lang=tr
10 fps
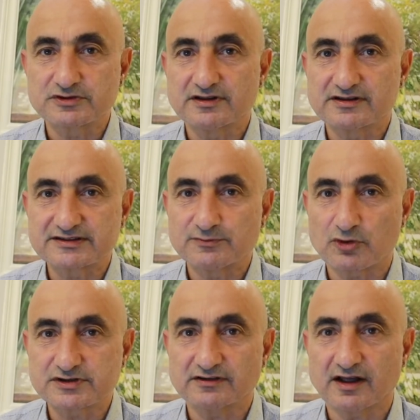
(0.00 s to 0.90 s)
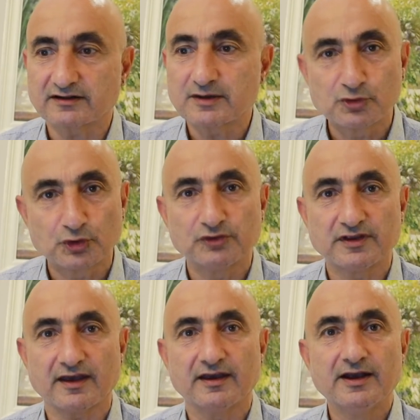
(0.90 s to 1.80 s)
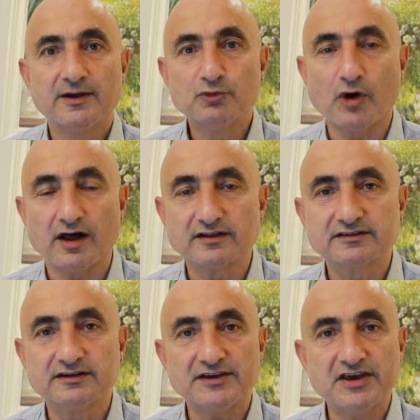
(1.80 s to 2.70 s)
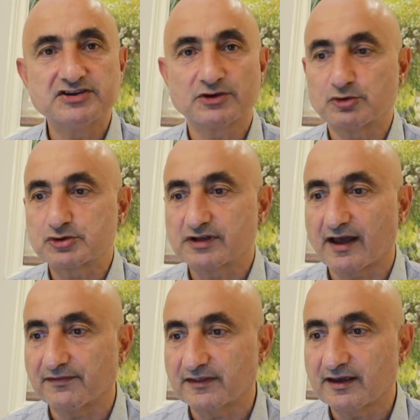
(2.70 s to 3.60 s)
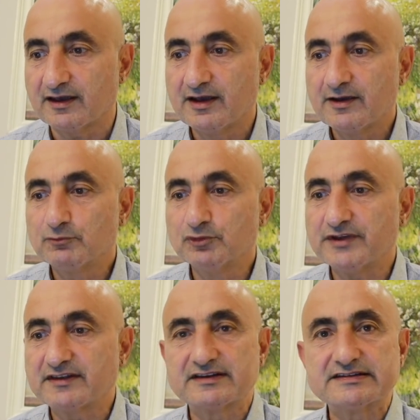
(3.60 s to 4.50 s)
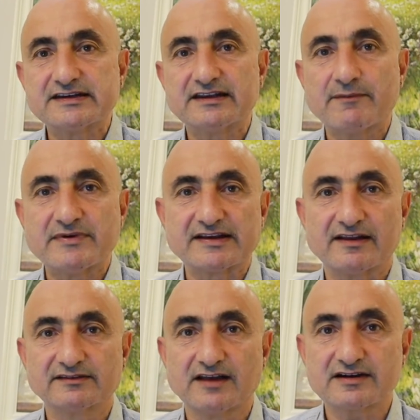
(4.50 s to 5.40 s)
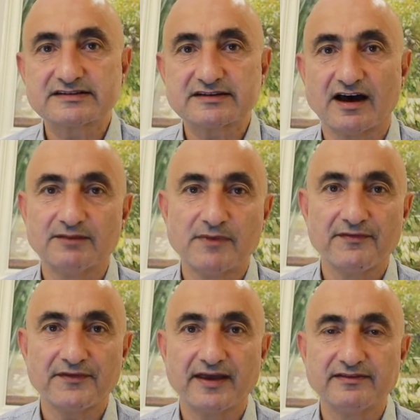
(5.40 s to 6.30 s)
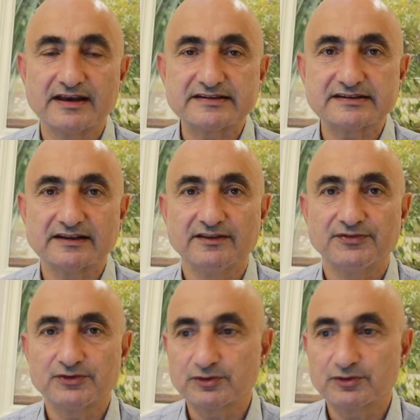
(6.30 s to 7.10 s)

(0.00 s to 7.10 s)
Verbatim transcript: uluslararası borsalarda. Bugün de bu algı iyice güçlendi. Bunun etkisiyle mesela DAX Alman endeksinin